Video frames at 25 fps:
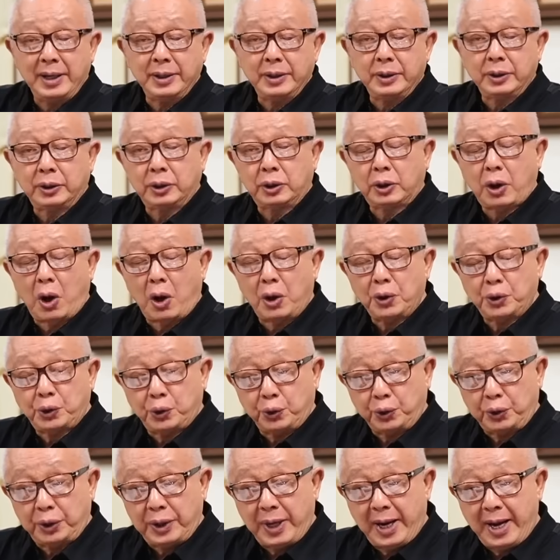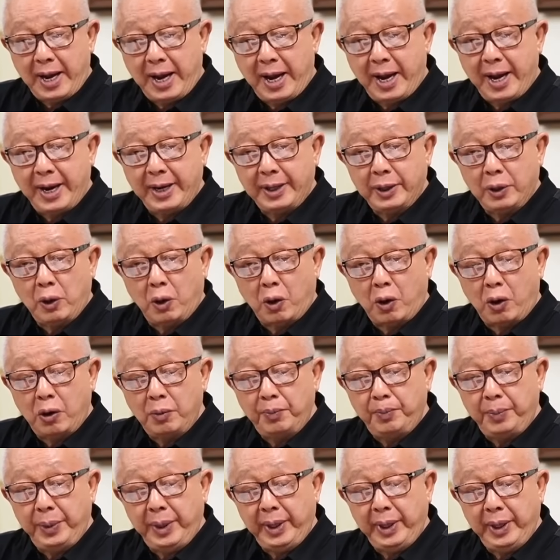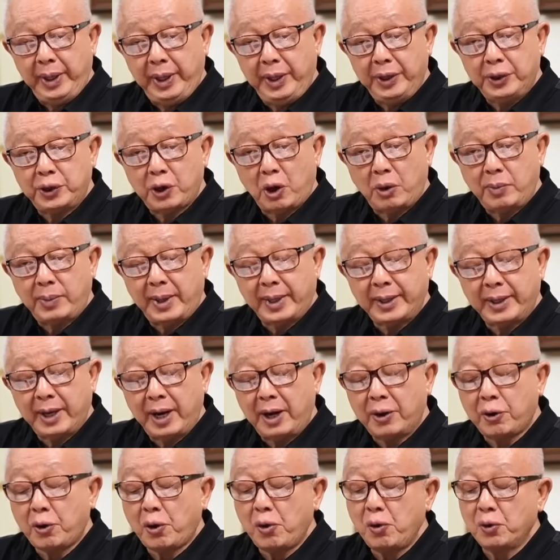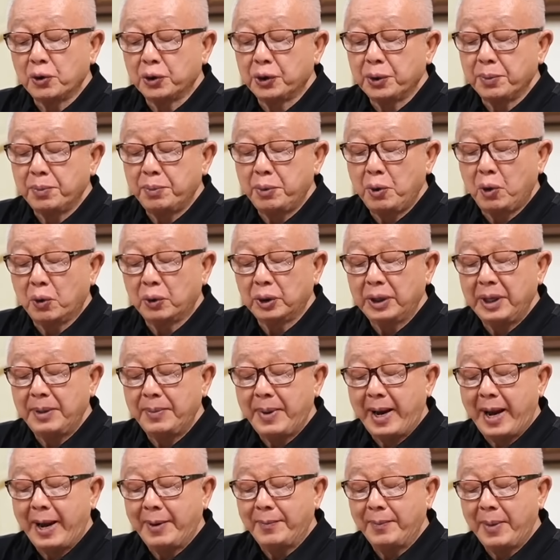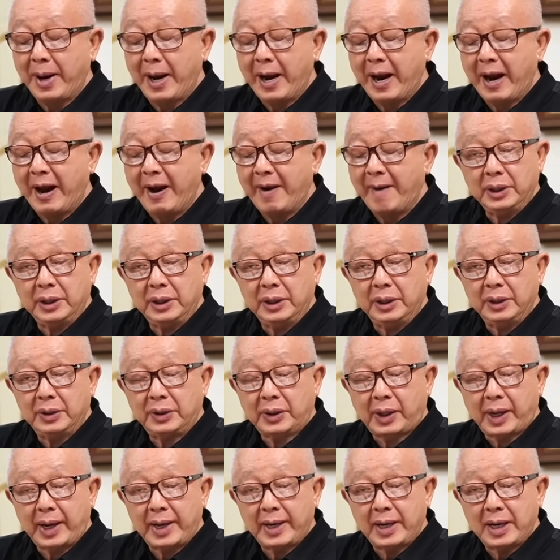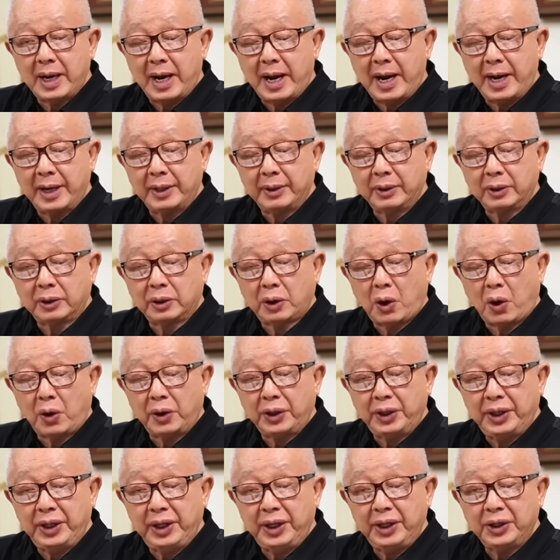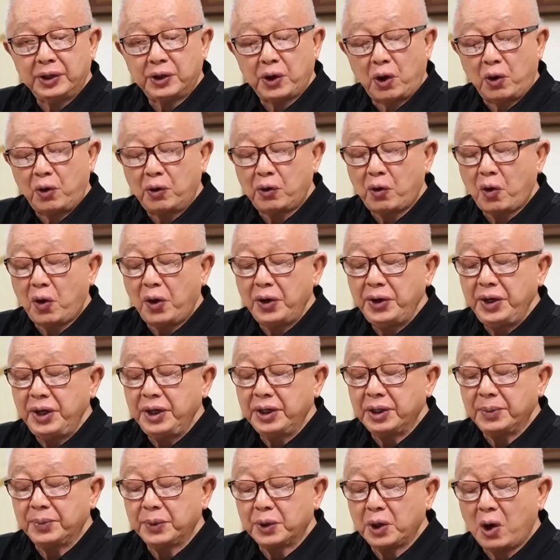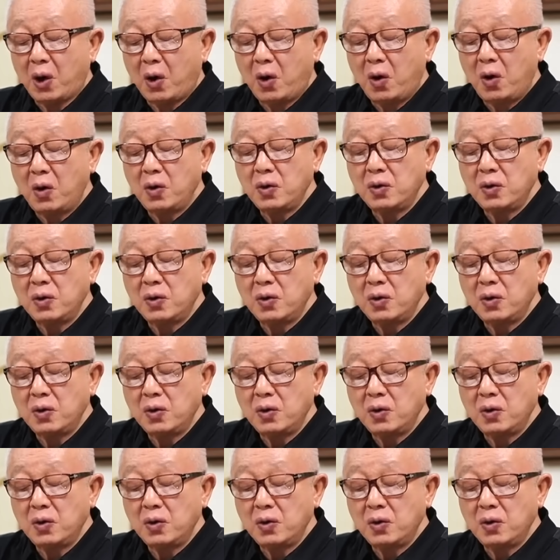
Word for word: รตอนสุดท้ายของปี สองพันห้าร้อยหกสิบหก ที่ผ่านมาคือรายการตอนที่ สองร้อยยี่สิบสอง